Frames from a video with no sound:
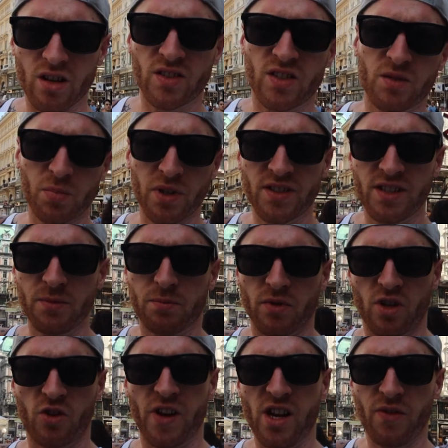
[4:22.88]
Es ist im Prinzip
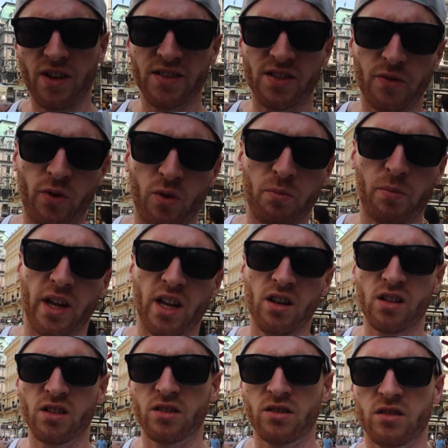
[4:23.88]
Quellwasser vom
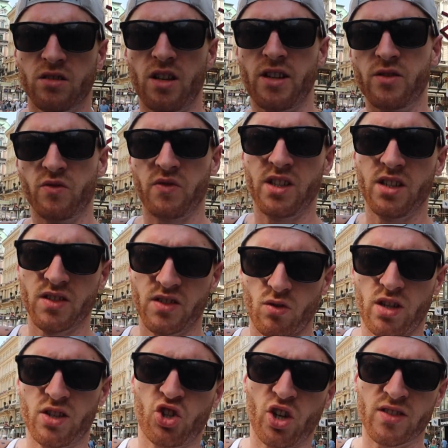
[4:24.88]
Berg. Also Wien ist
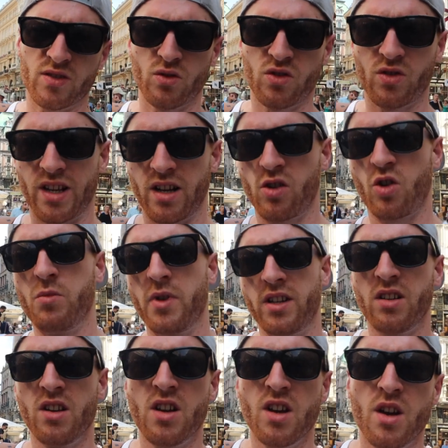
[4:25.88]
auch als Stadt sozusagen
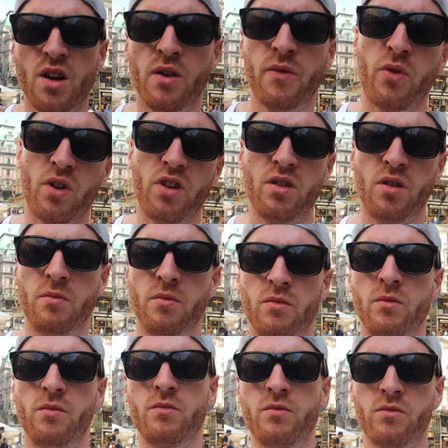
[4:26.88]
komplett von,
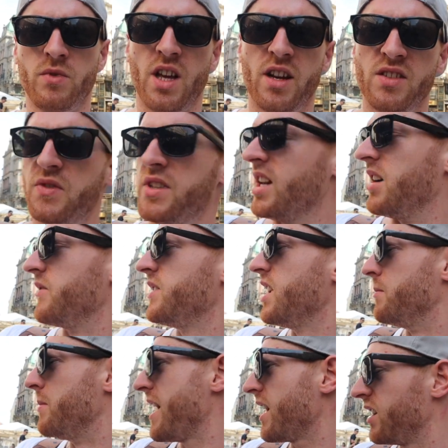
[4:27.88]
ähm, ja, das Wiener,
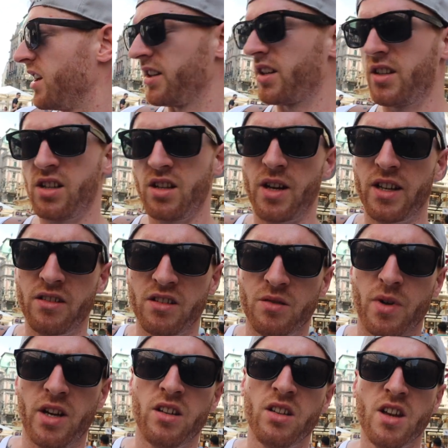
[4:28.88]
Wiener Bergland, hatte die, hatte die
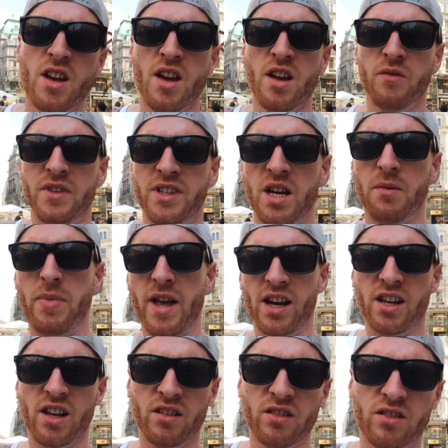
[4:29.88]
gemeint, Wiener
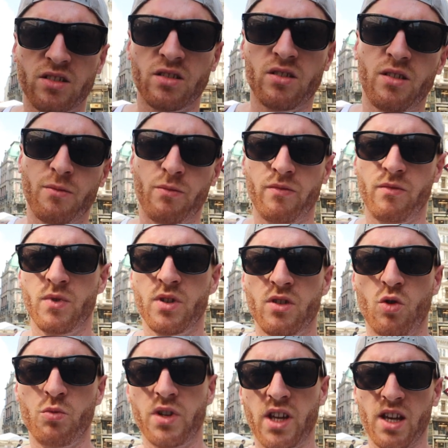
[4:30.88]
Bergland ähm,
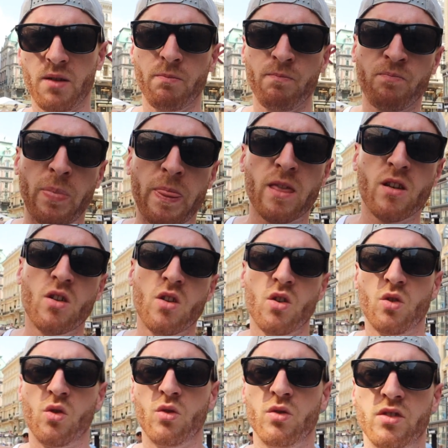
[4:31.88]
umgeben.
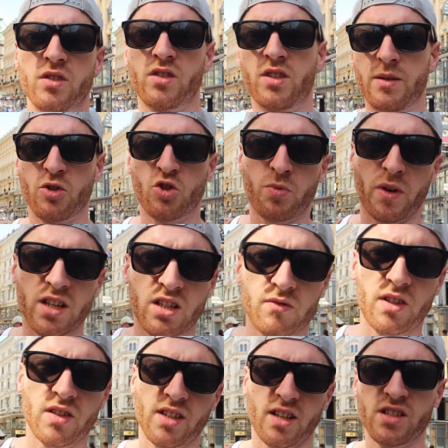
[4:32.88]
Und
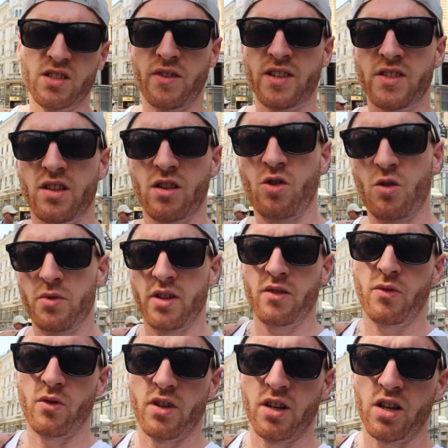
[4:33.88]
dementsprechend wird das ganze Wasser komplett
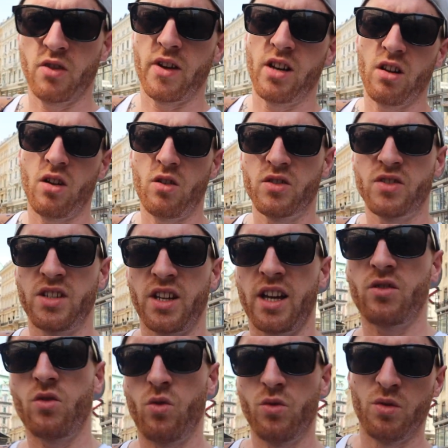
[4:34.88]
von der Quelle aus
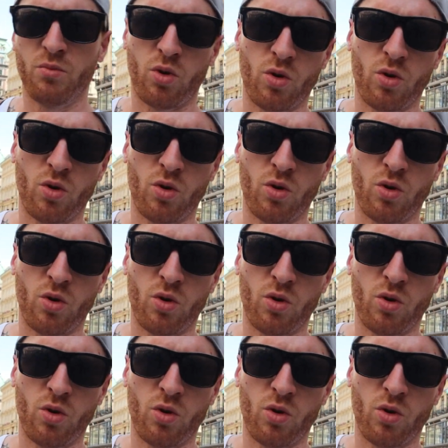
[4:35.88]
direkt ohne